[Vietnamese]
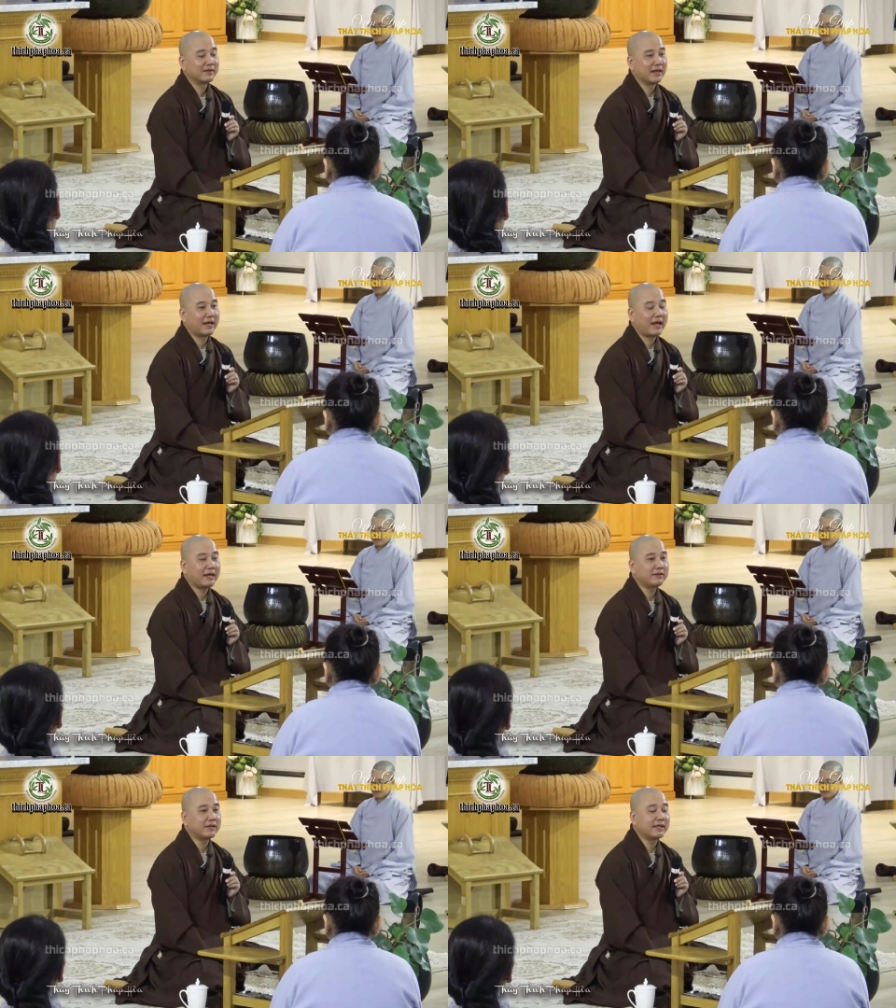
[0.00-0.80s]
La
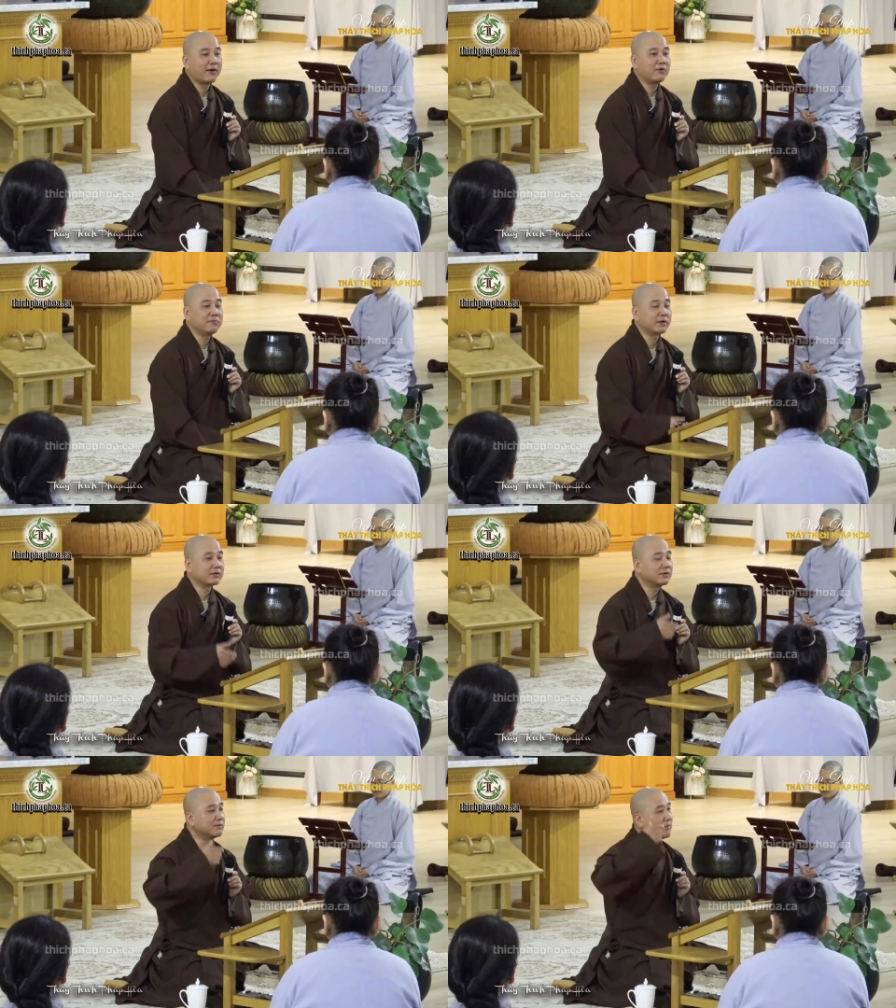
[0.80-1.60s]
hán gì đâu mà
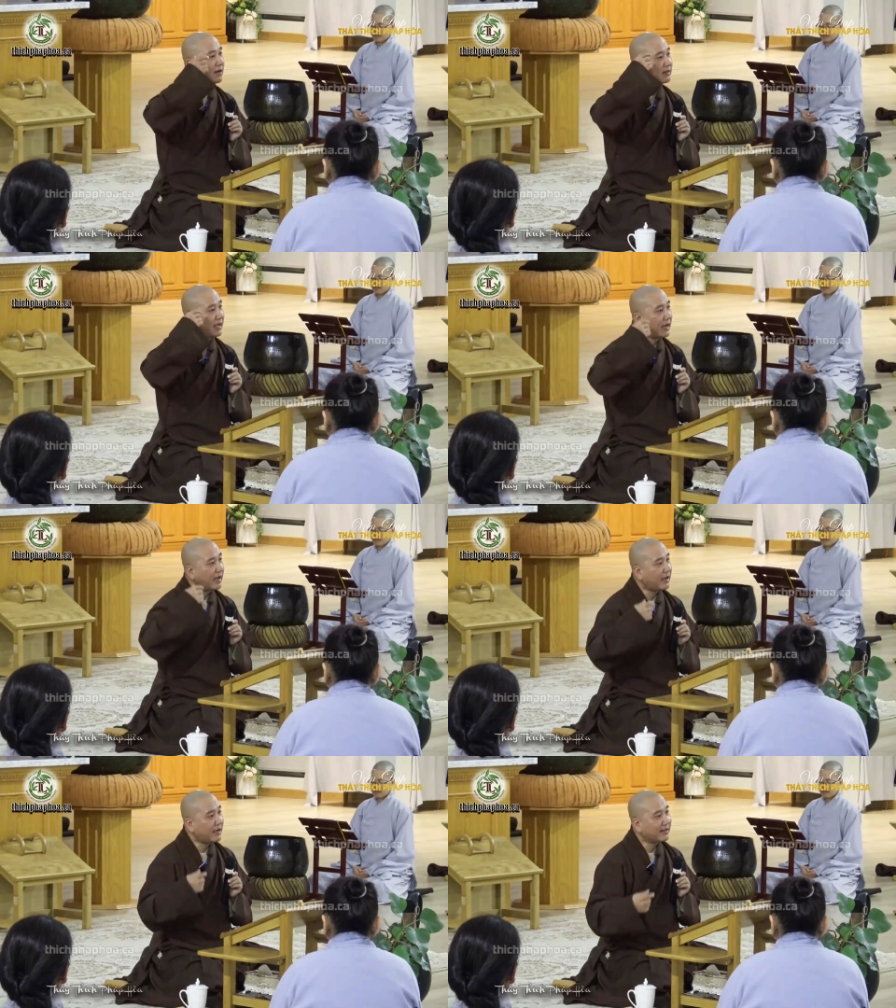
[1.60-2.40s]
chân mày
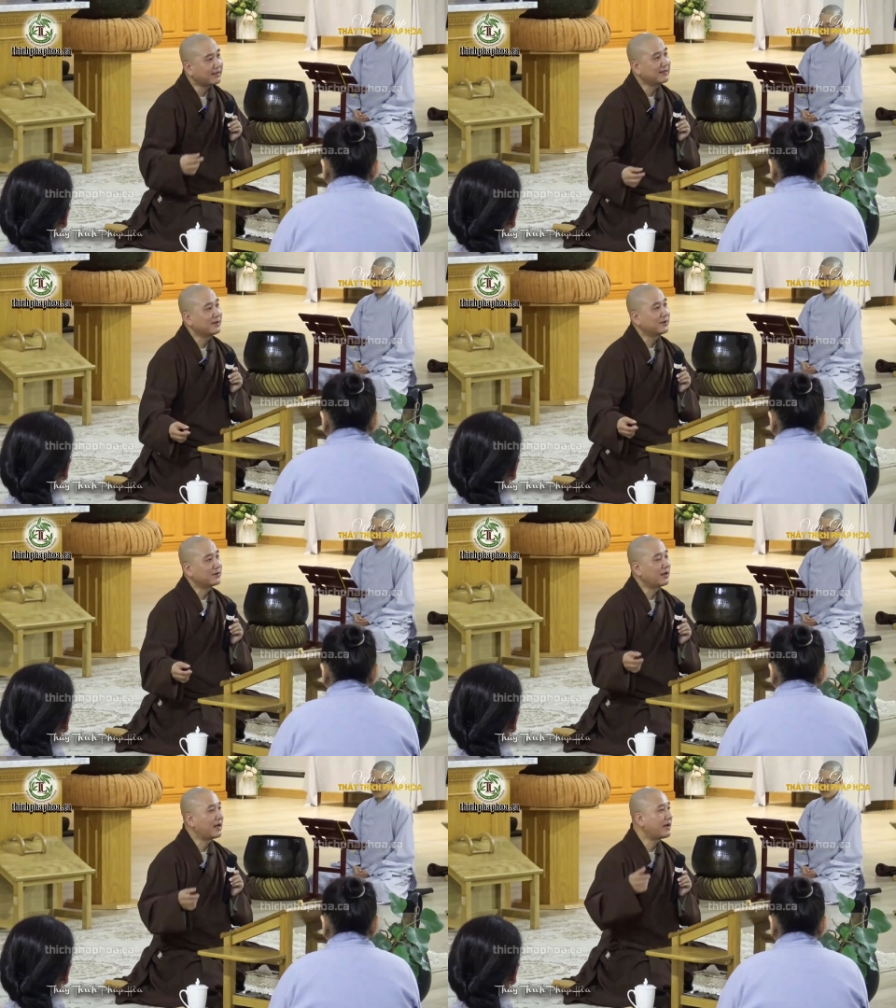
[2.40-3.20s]
dài,
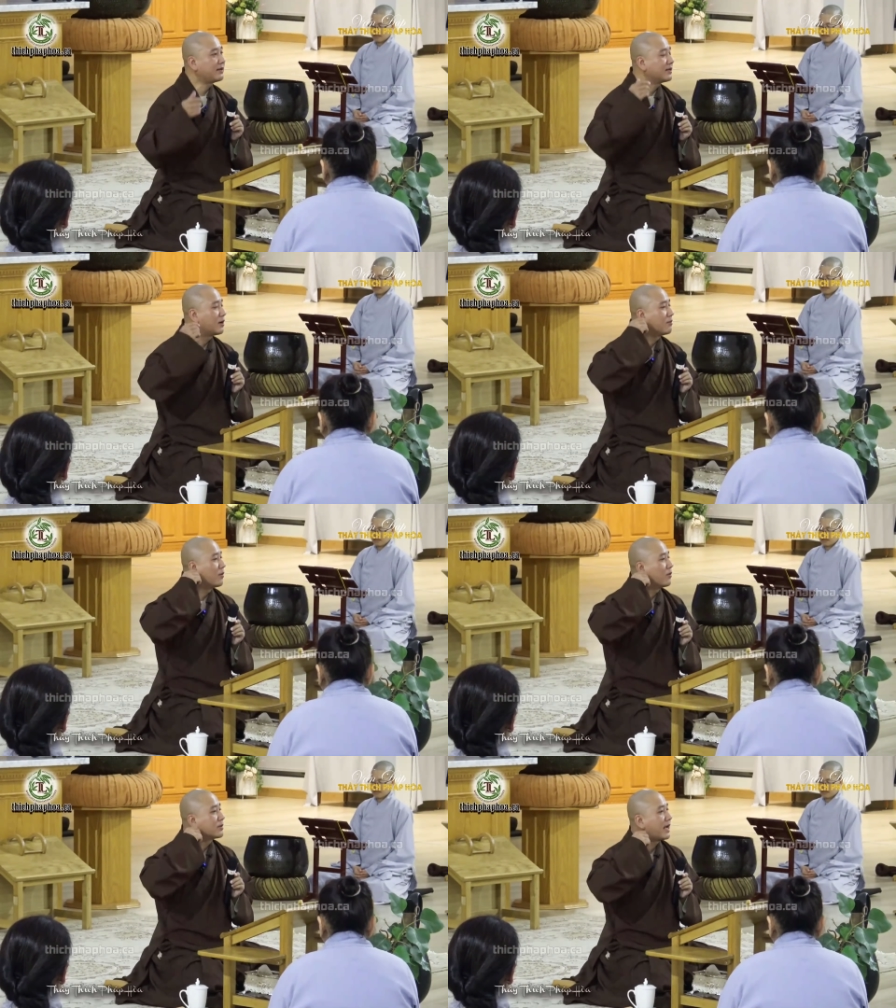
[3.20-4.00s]
la hán gì đâu mà
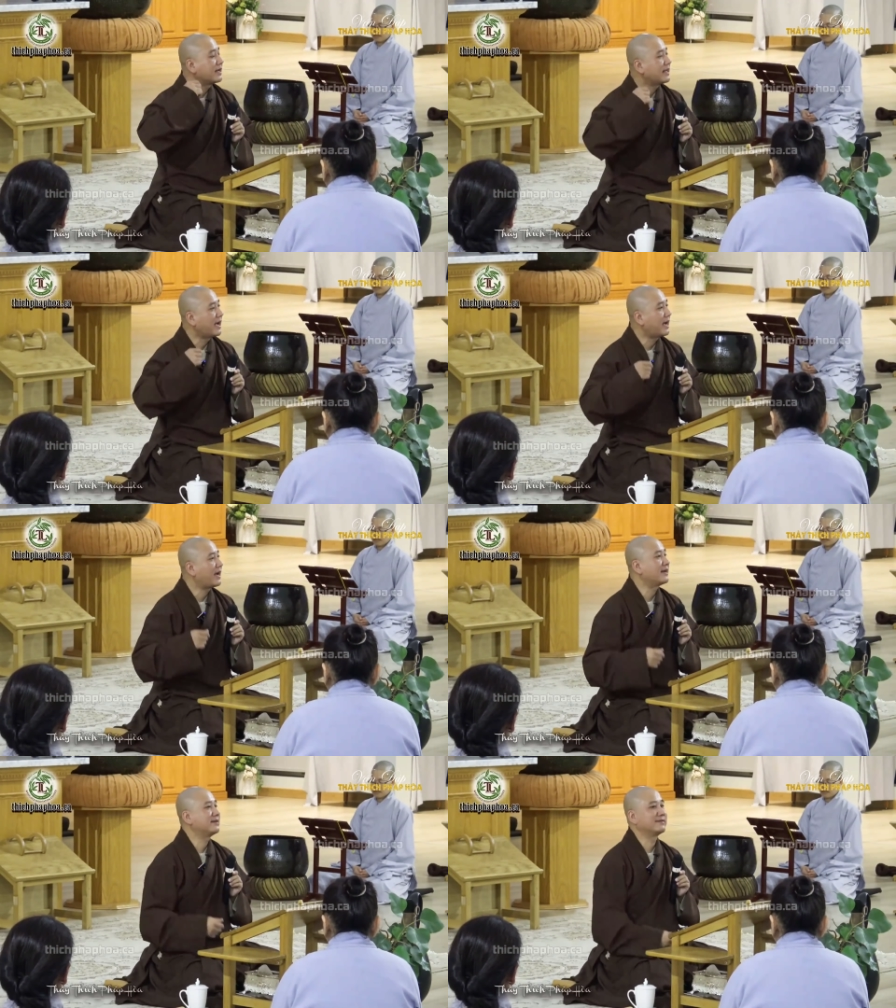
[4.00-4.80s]
lỗ tai
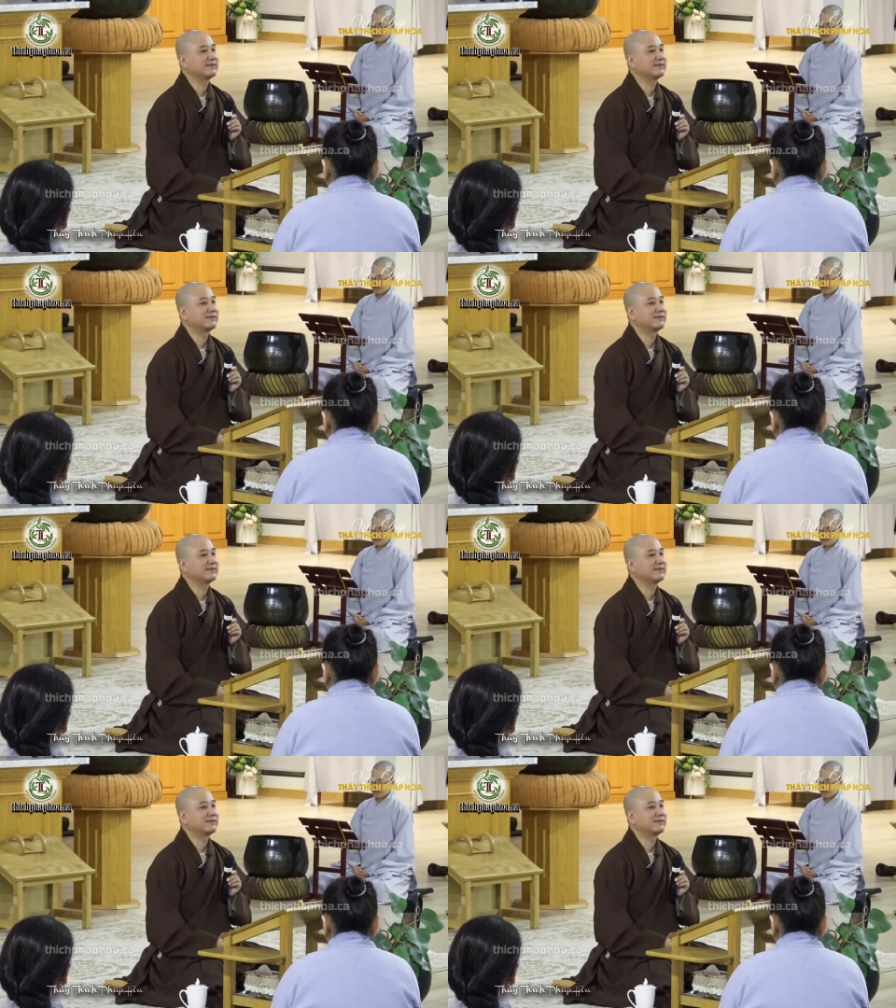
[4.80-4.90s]
dài.